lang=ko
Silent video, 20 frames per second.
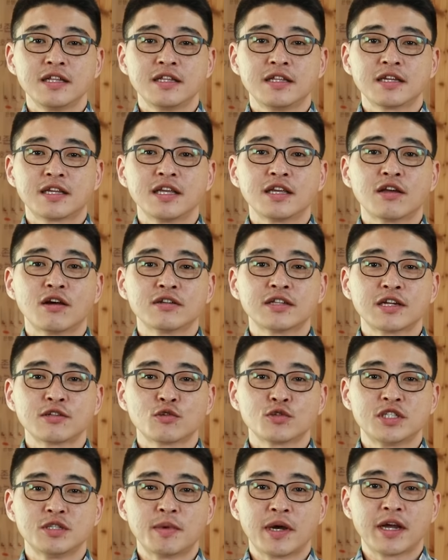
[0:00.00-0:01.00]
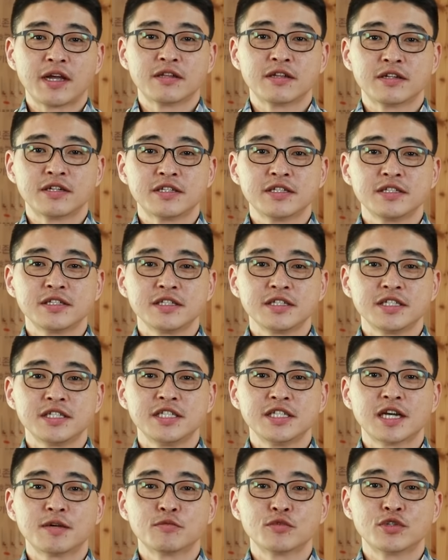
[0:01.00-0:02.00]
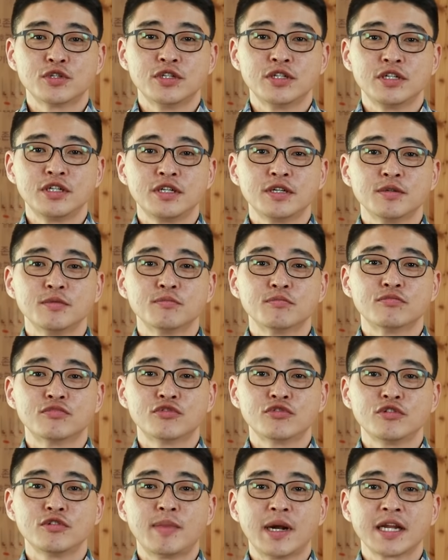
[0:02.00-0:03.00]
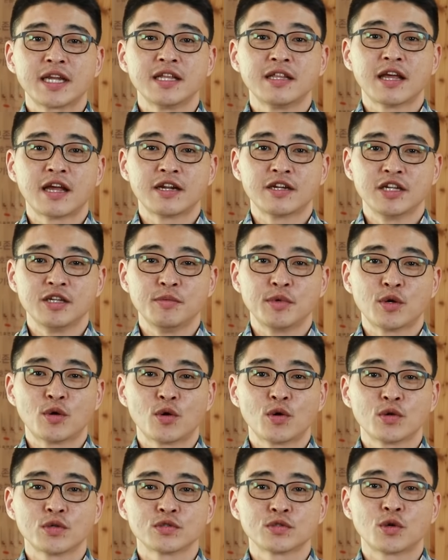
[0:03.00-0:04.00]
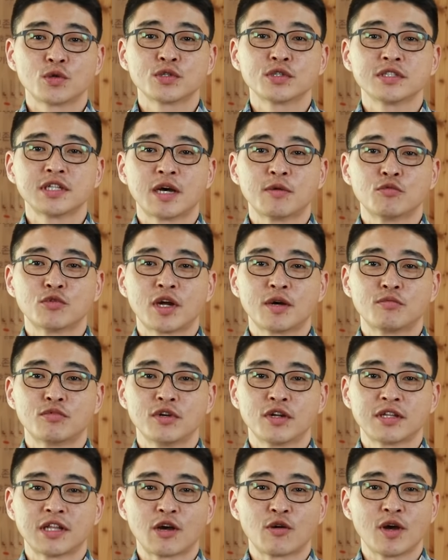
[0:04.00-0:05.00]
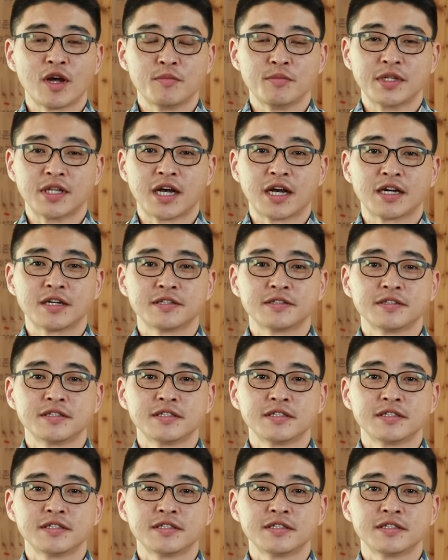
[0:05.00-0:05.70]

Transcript: 특히 경상도 지방에서는 시나무를 불을 밝힌다는 의미로 소등나무라 불렀다고 합니다.